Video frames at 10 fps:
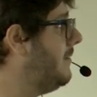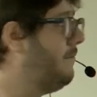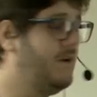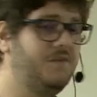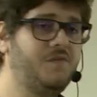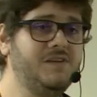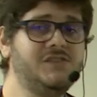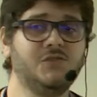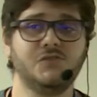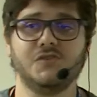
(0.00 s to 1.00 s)
Perfis
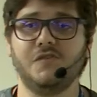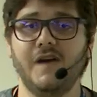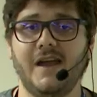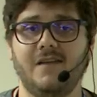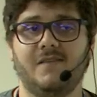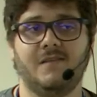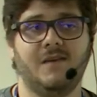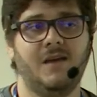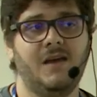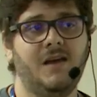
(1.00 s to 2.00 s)
de uso diferentes.
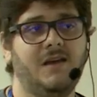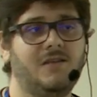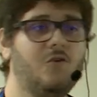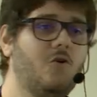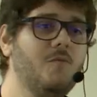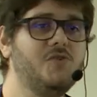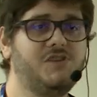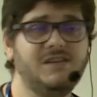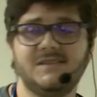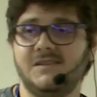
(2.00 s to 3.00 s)
Então, como eu
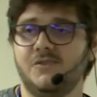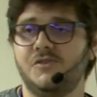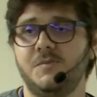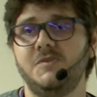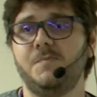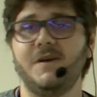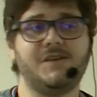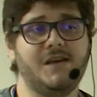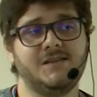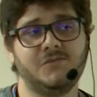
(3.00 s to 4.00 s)
disse, o time de
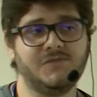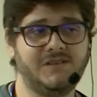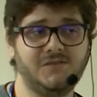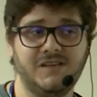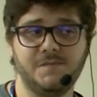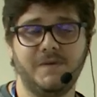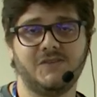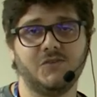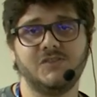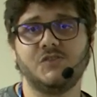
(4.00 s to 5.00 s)
PG são cinco seis
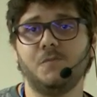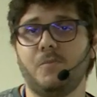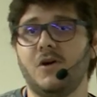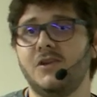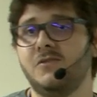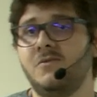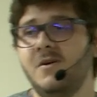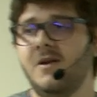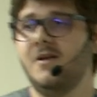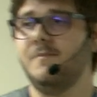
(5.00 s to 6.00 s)
pessoas que suportam
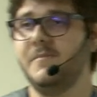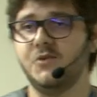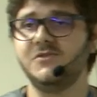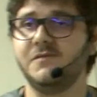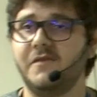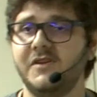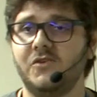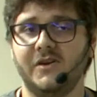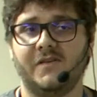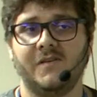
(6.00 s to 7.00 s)
mil
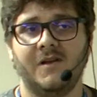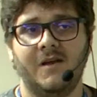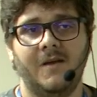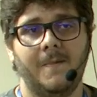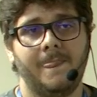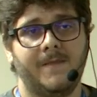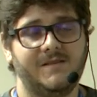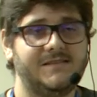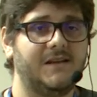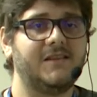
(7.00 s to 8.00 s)
desenvolvedores.
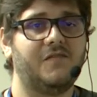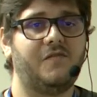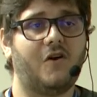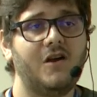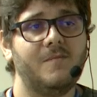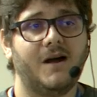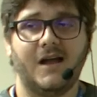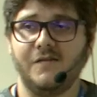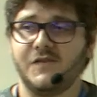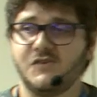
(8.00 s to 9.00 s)
De certa forma,
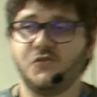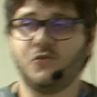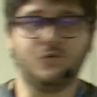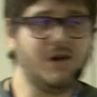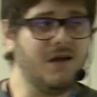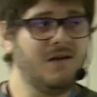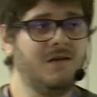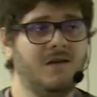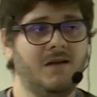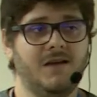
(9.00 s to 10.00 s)
a infraestrutura
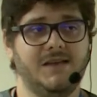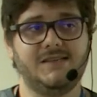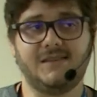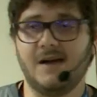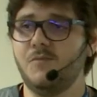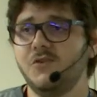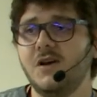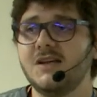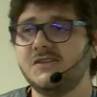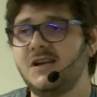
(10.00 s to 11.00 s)
está muito
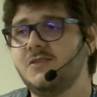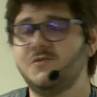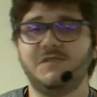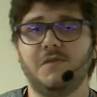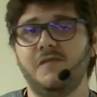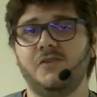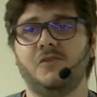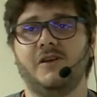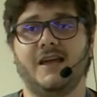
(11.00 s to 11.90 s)
relacionada com o desenvolvedor.